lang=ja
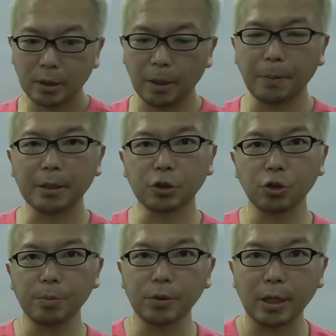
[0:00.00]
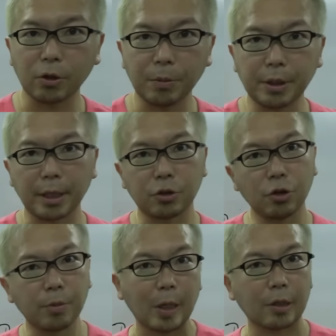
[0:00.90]
やっぱり注意深く見て
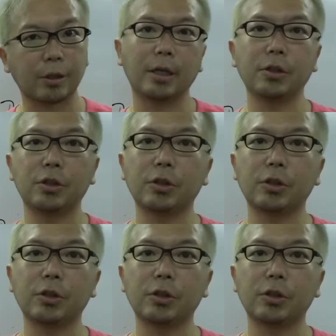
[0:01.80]
注意深く感じ